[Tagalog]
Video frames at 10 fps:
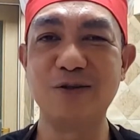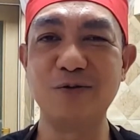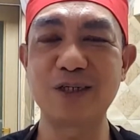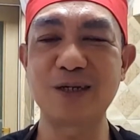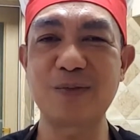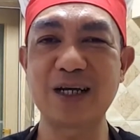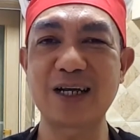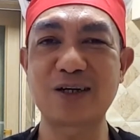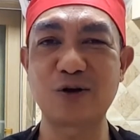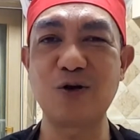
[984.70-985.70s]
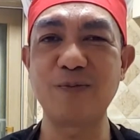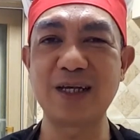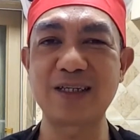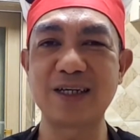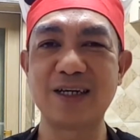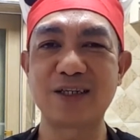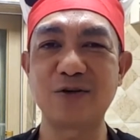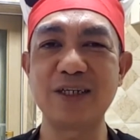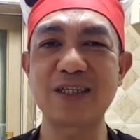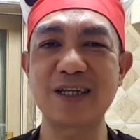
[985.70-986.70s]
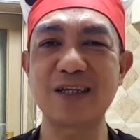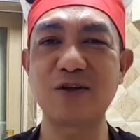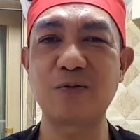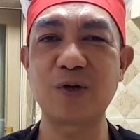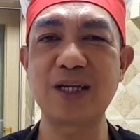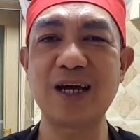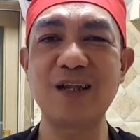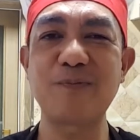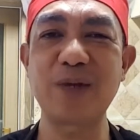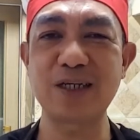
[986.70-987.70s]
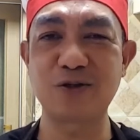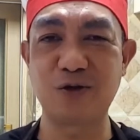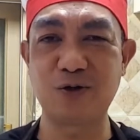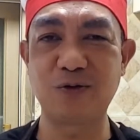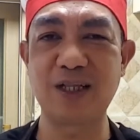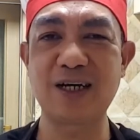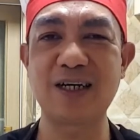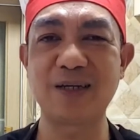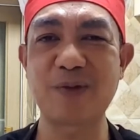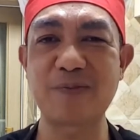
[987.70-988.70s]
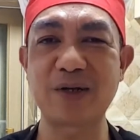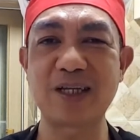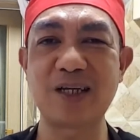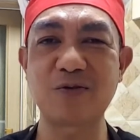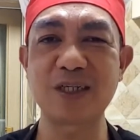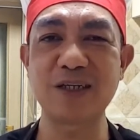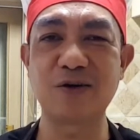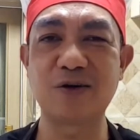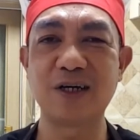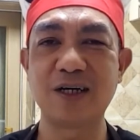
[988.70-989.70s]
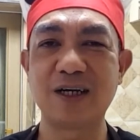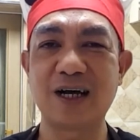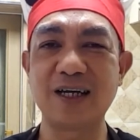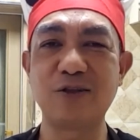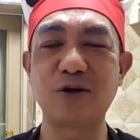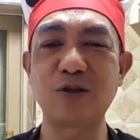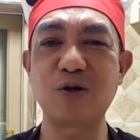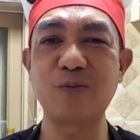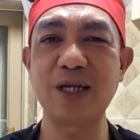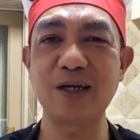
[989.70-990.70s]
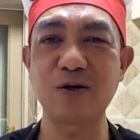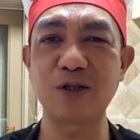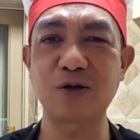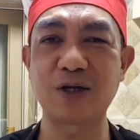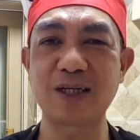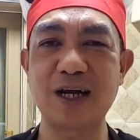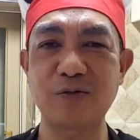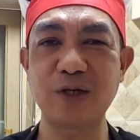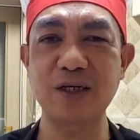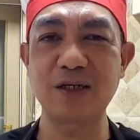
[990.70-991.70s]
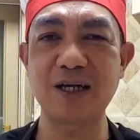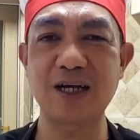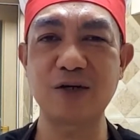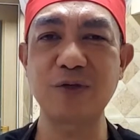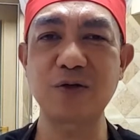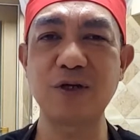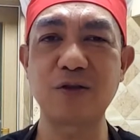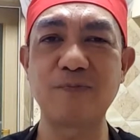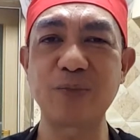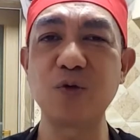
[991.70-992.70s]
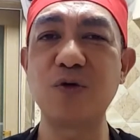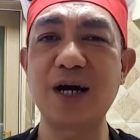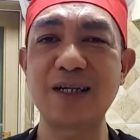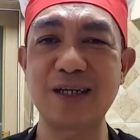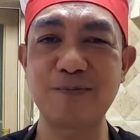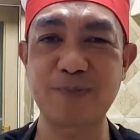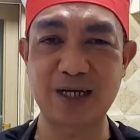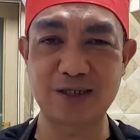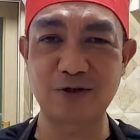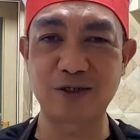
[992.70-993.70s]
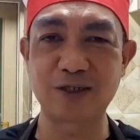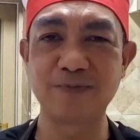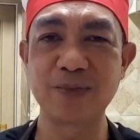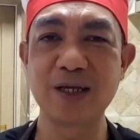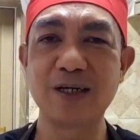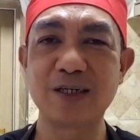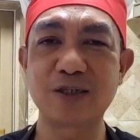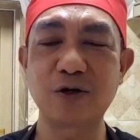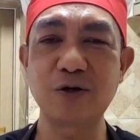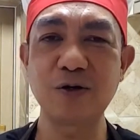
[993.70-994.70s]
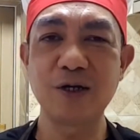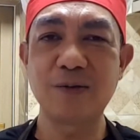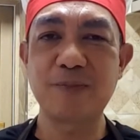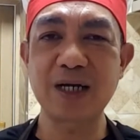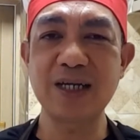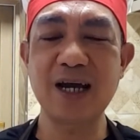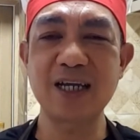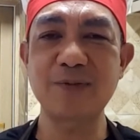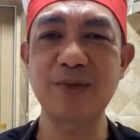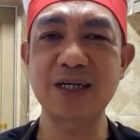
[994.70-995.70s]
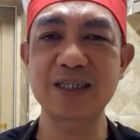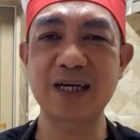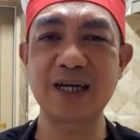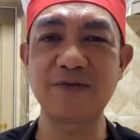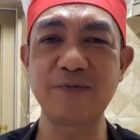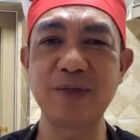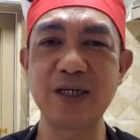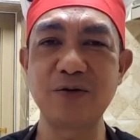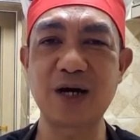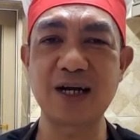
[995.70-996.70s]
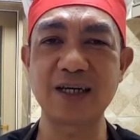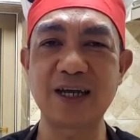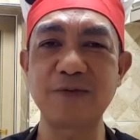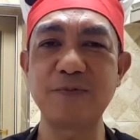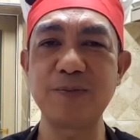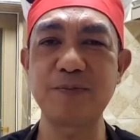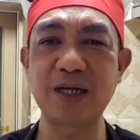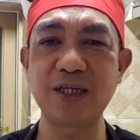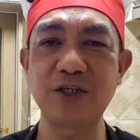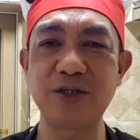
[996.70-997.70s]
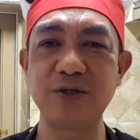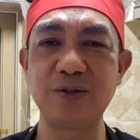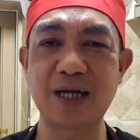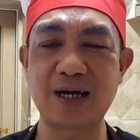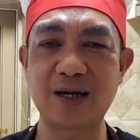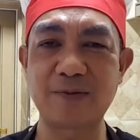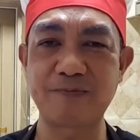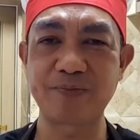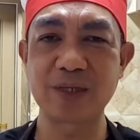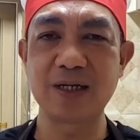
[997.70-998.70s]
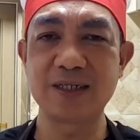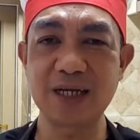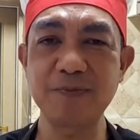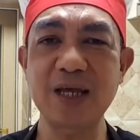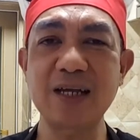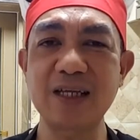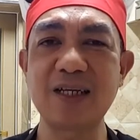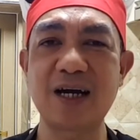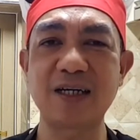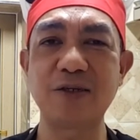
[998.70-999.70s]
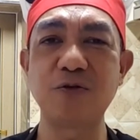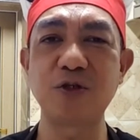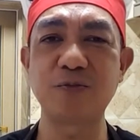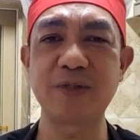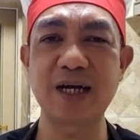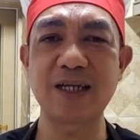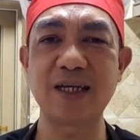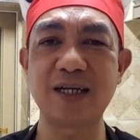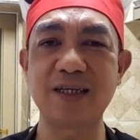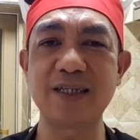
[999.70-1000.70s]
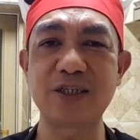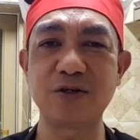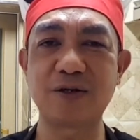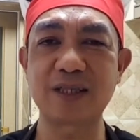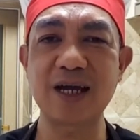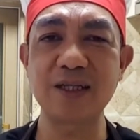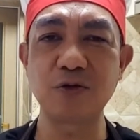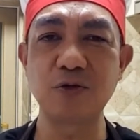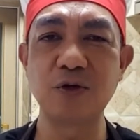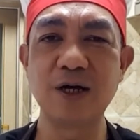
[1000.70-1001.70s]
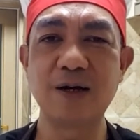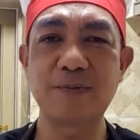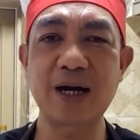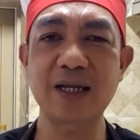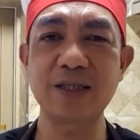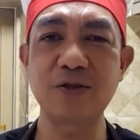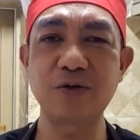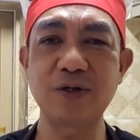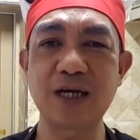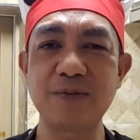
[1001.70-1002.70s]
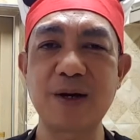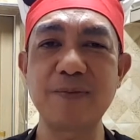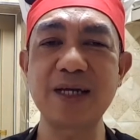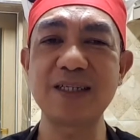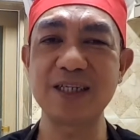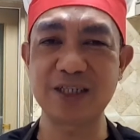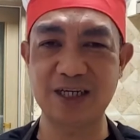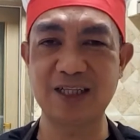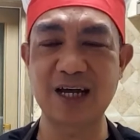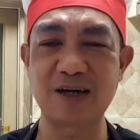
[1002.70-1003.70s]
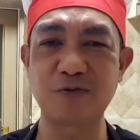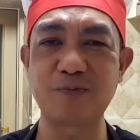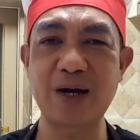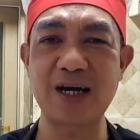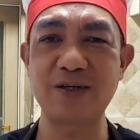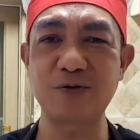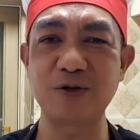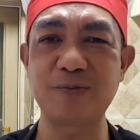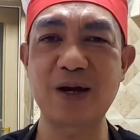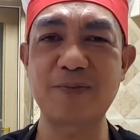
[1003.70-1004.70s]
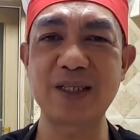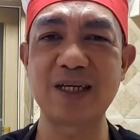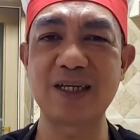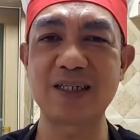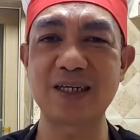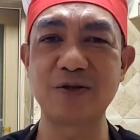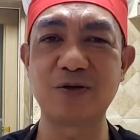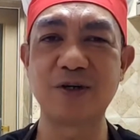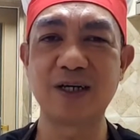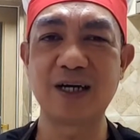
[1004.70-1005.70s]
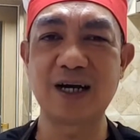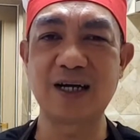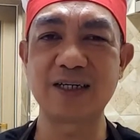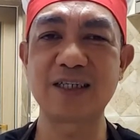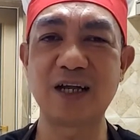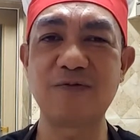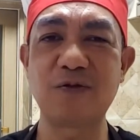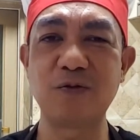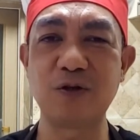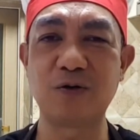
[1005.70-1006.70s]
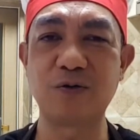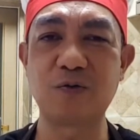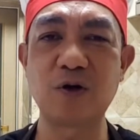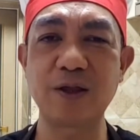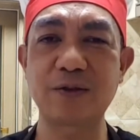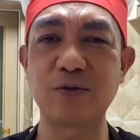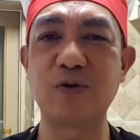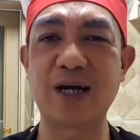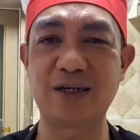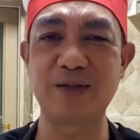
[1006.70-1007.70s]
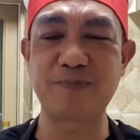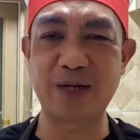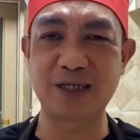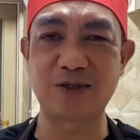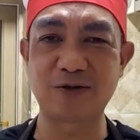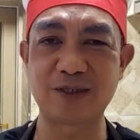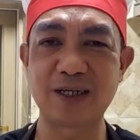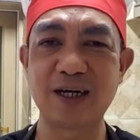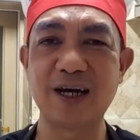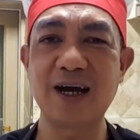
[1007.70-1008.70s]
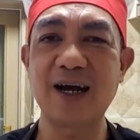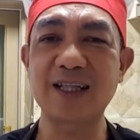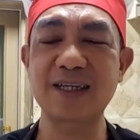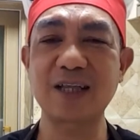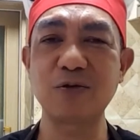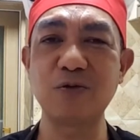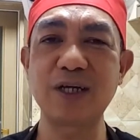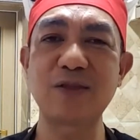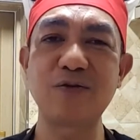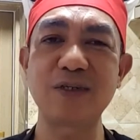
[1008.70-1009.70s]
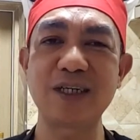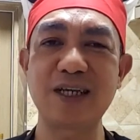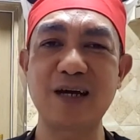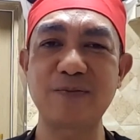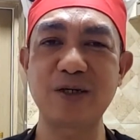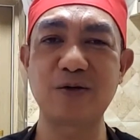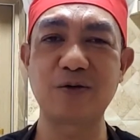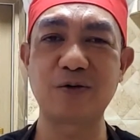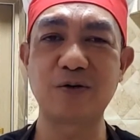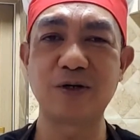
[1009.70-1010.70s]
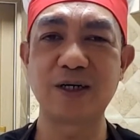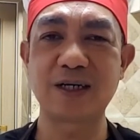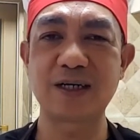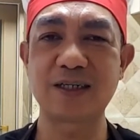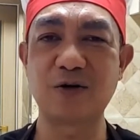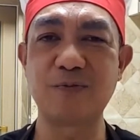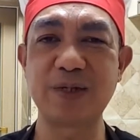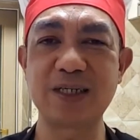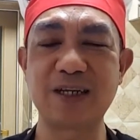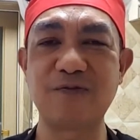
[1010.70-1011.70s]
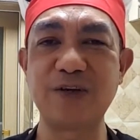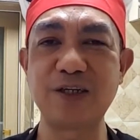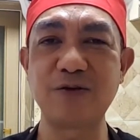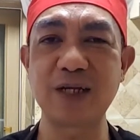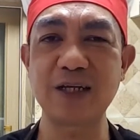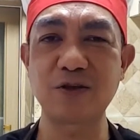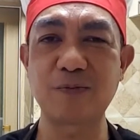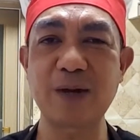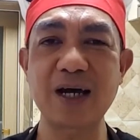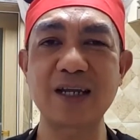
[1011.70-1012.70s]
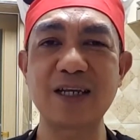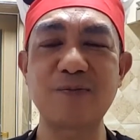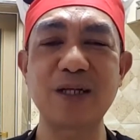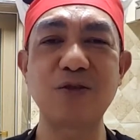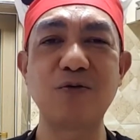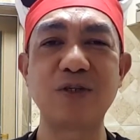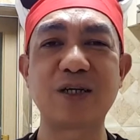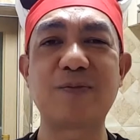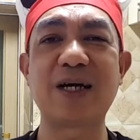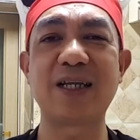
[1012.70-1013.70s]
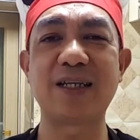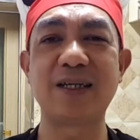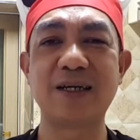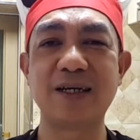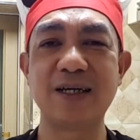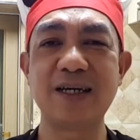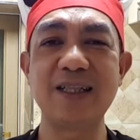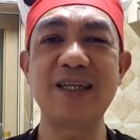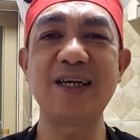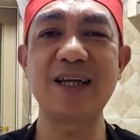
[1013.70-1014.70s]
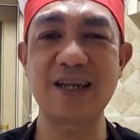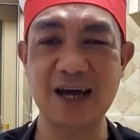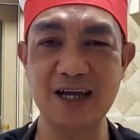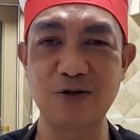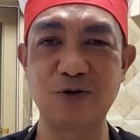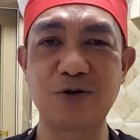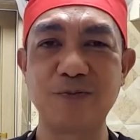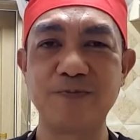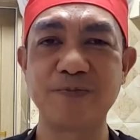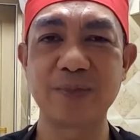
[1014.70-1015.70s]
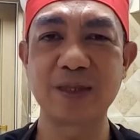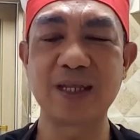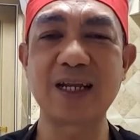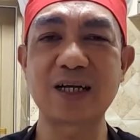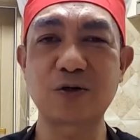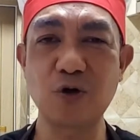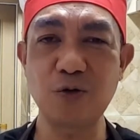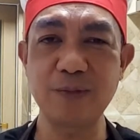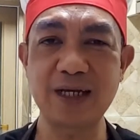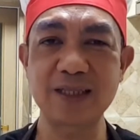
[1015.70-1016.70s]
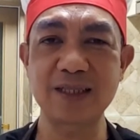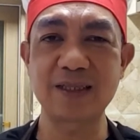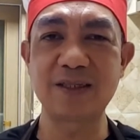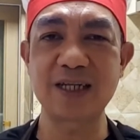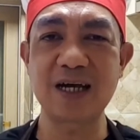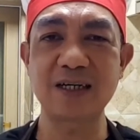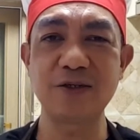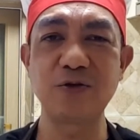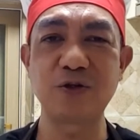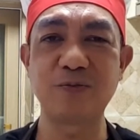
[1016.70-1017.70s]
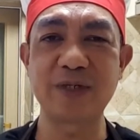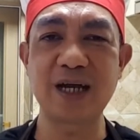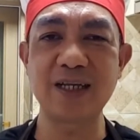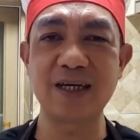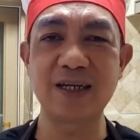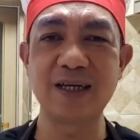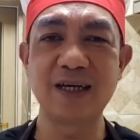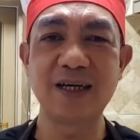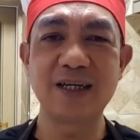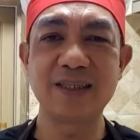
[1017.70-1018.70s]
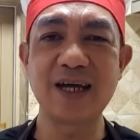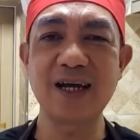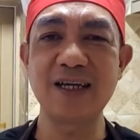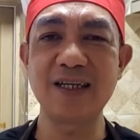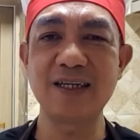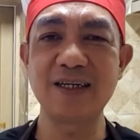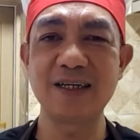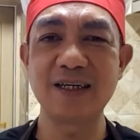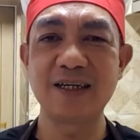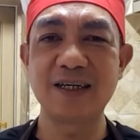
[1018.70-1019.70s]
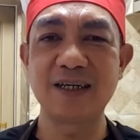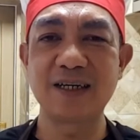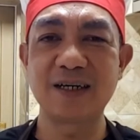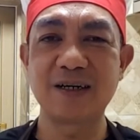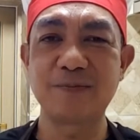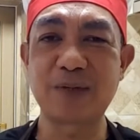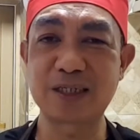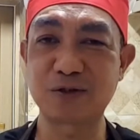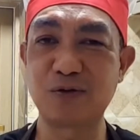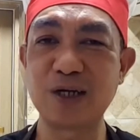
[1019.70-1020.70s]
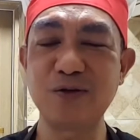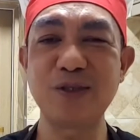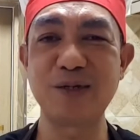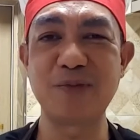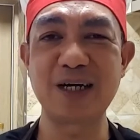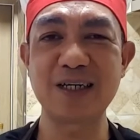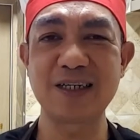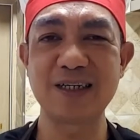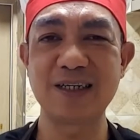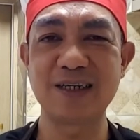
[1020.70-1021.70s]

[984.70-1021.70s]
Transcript: doon sa mga nag-comments, so instead of 100 peso load lang ang ipapadala ko sa iyo, ay dodoblehin ko ito at gawin, gagawin ko itong 200 pesos. So, pakihanap lang sa FB yung aking FB page, yun na same title na aking YouTube channel, It's Your Taito, para doon ay ma-message kita kung paano ko ipapadala sa iyo ang cellphone load worth 200 pesos. At katulad nung sinabi ko sa umpisa ng video na ito, para naman doon sa mga hindi nanalo na nag-comment sa aking YouTube channel dahil Pasko ngayon, di ba?